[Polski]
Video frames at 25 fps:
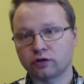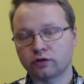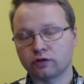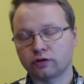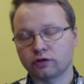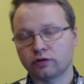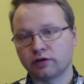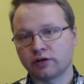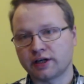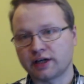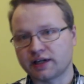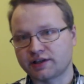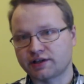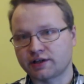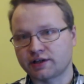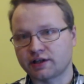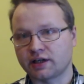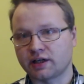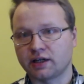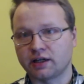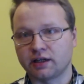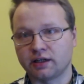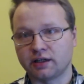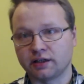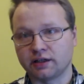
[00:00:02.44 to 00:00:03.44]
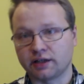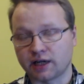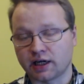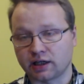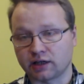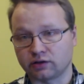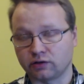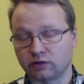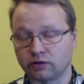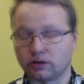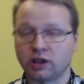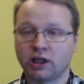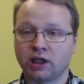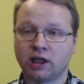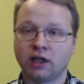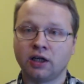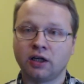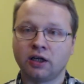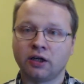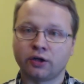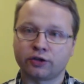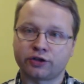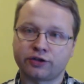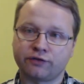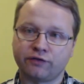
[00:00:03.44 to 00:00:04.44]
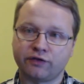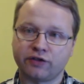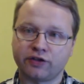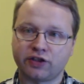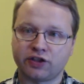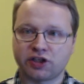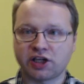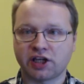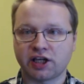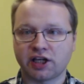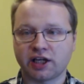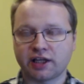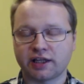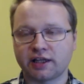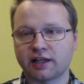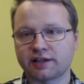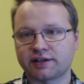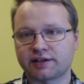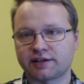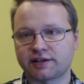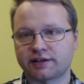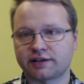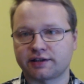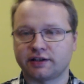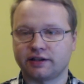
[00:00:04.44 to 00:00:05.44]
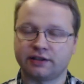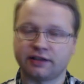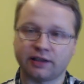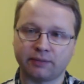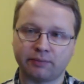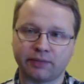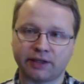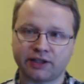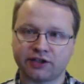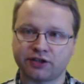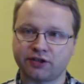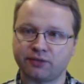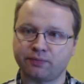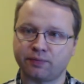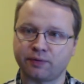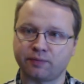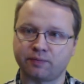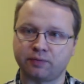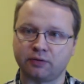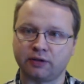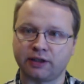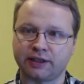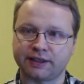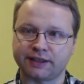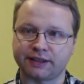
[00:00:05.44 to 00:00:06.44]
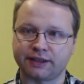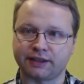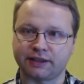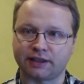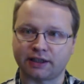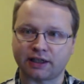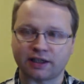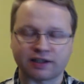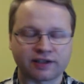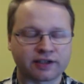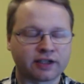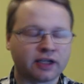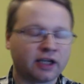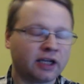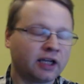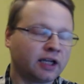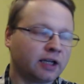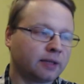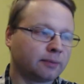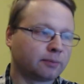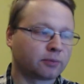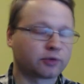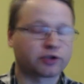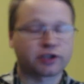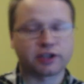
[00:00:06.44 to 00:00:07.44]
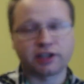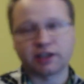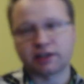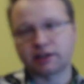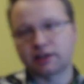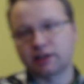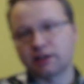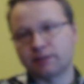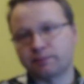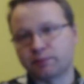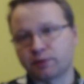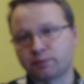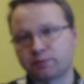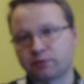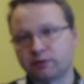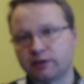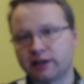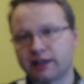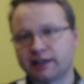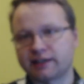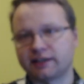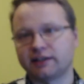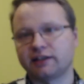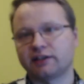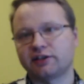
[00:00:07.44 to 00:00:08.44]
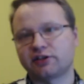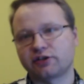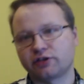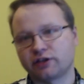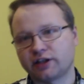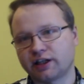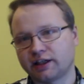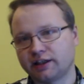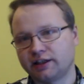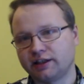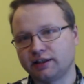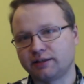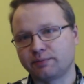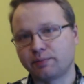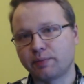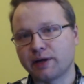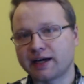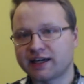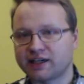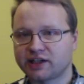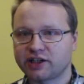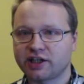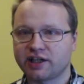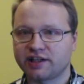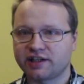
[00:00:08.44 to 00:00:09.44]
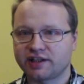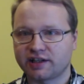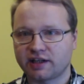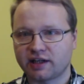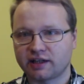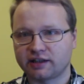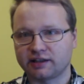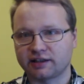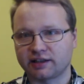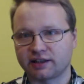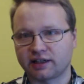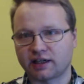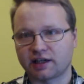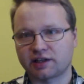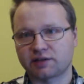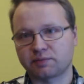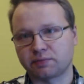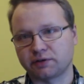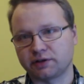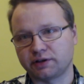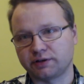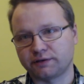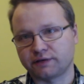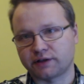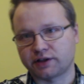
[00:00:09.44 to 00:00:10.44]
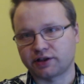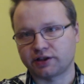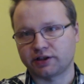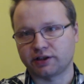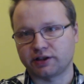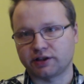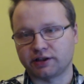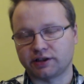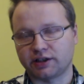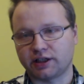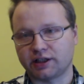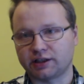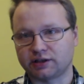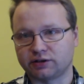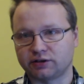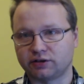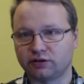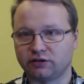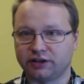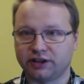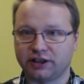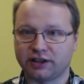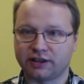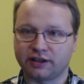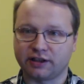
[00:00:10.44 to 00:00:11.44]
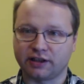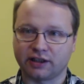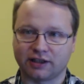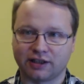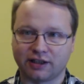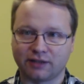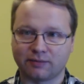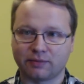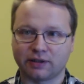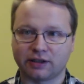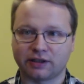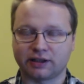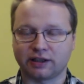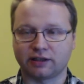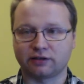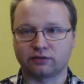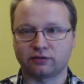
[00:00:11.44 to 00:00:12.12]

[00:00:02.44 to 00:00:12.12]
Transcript: kogo rasa Ragdoll? Oczywiście jedna z e, najbardziej popularnych ras, może nie tyle popularnych, co takich bardziej znanych ras, ponieważ tych Ragdoll jednak nie